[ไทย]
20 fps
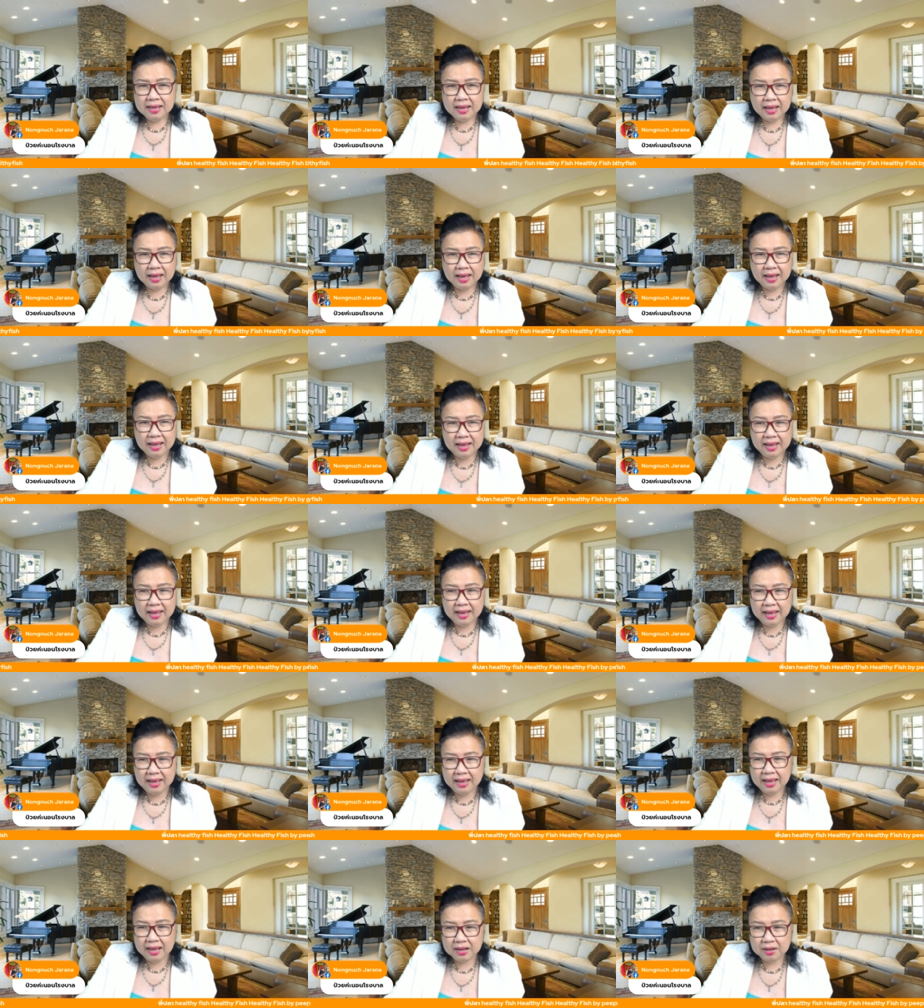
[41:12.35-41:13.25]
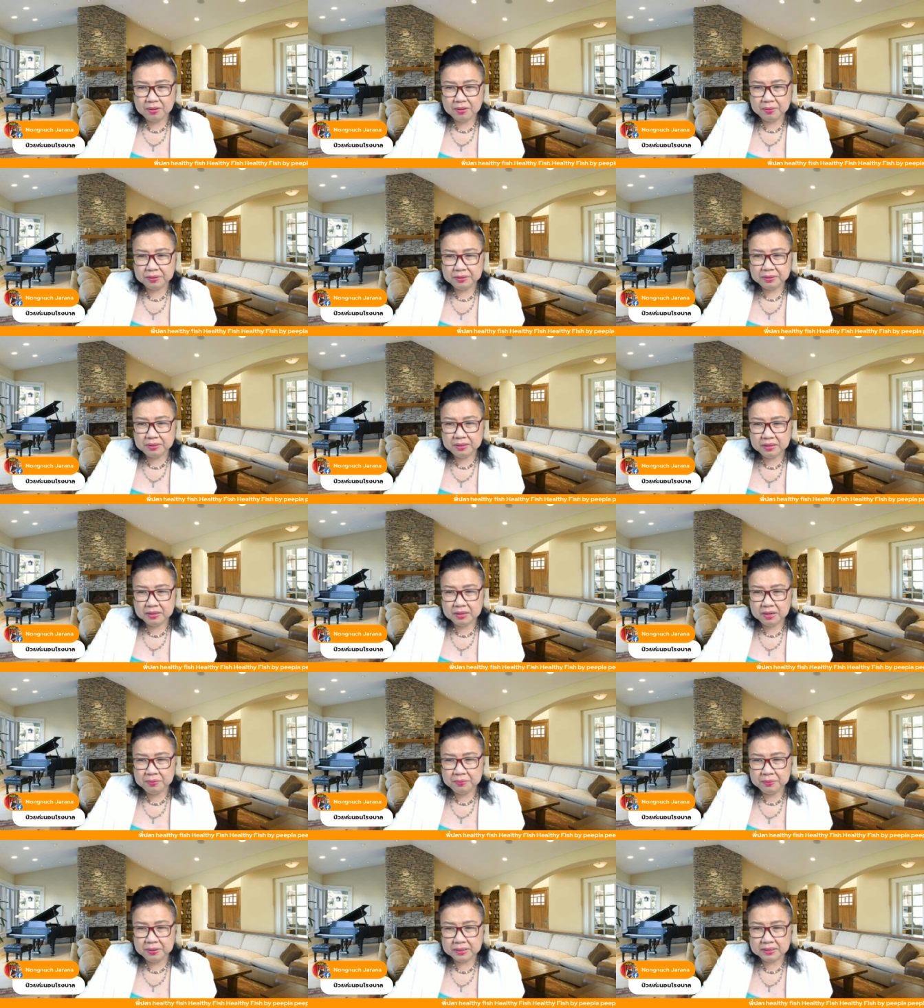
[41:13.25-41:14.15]
อ่ากดหนึ่งแล้ว
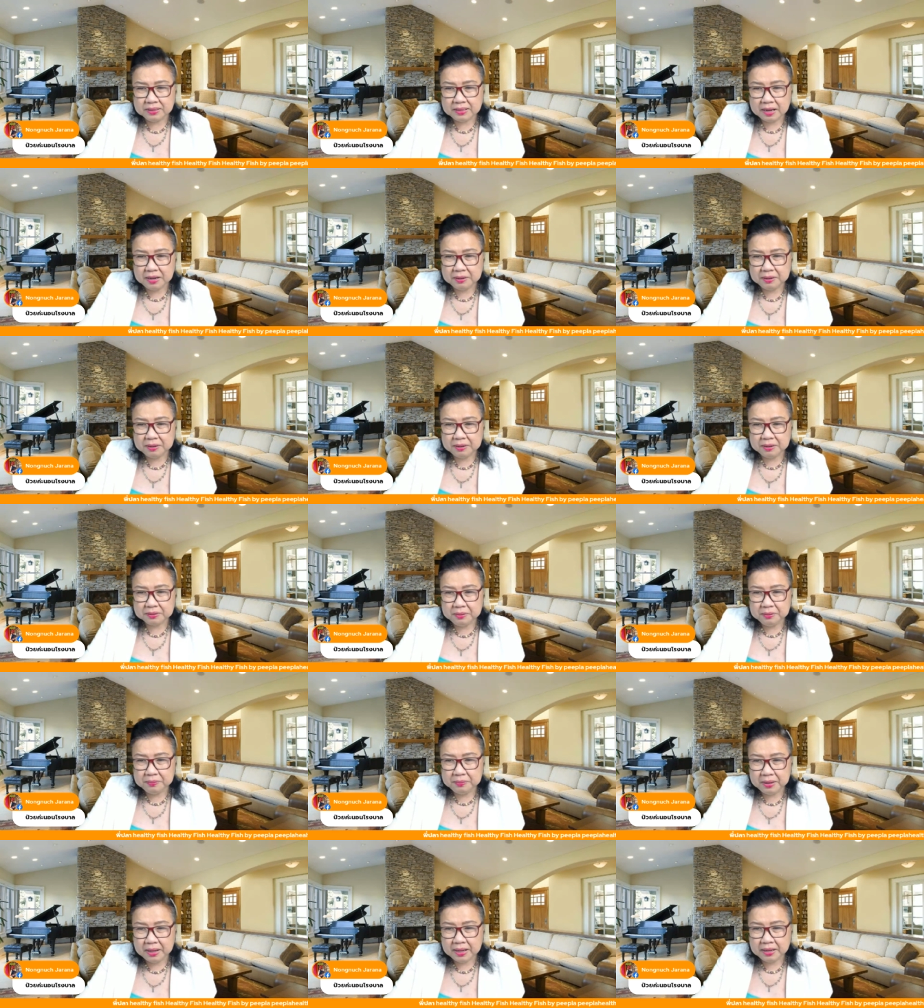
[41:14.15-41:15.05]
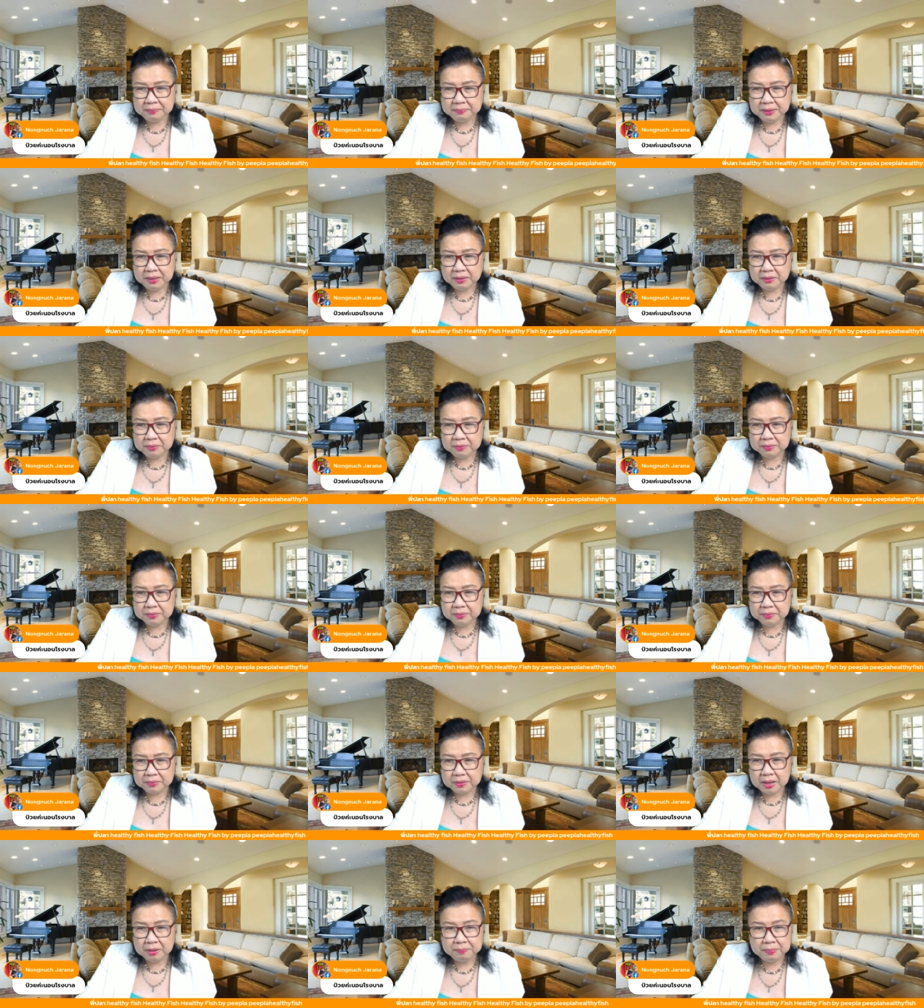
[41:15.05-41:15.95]
หัวใจรัวๆให้พี่น้องนุช
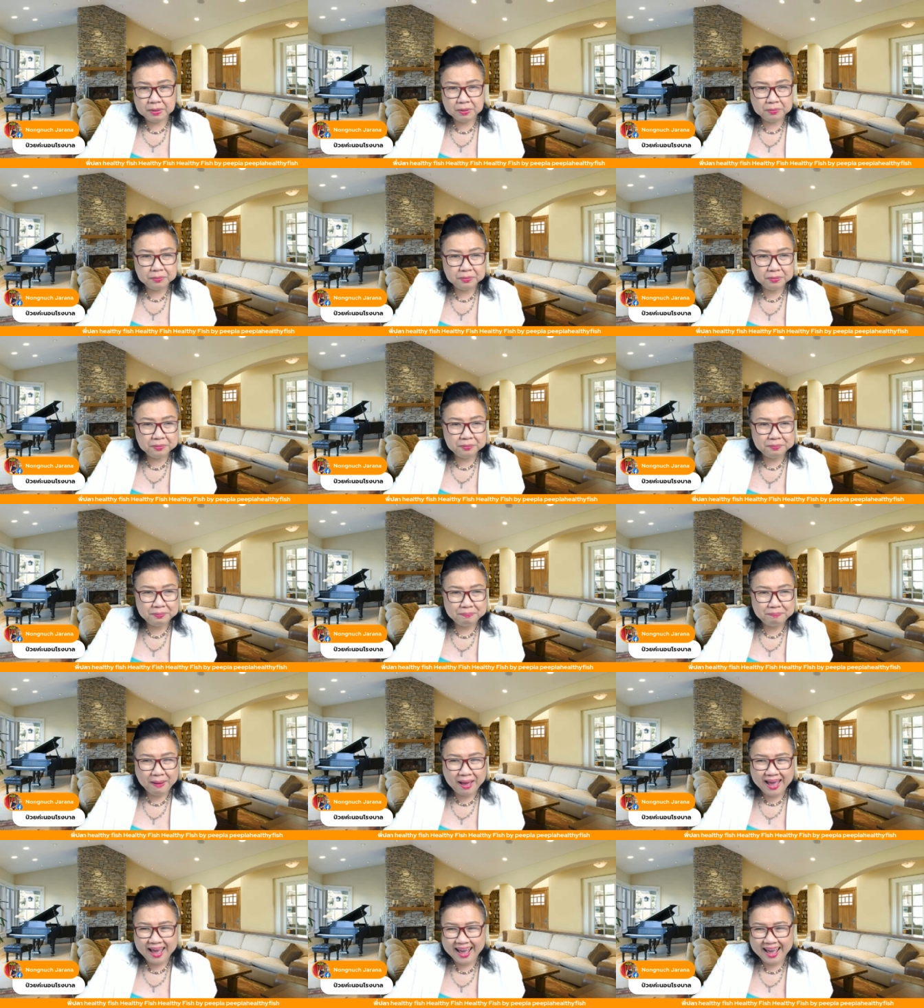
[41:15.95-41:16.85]
เอาเป็นคุณคุณพี่ปา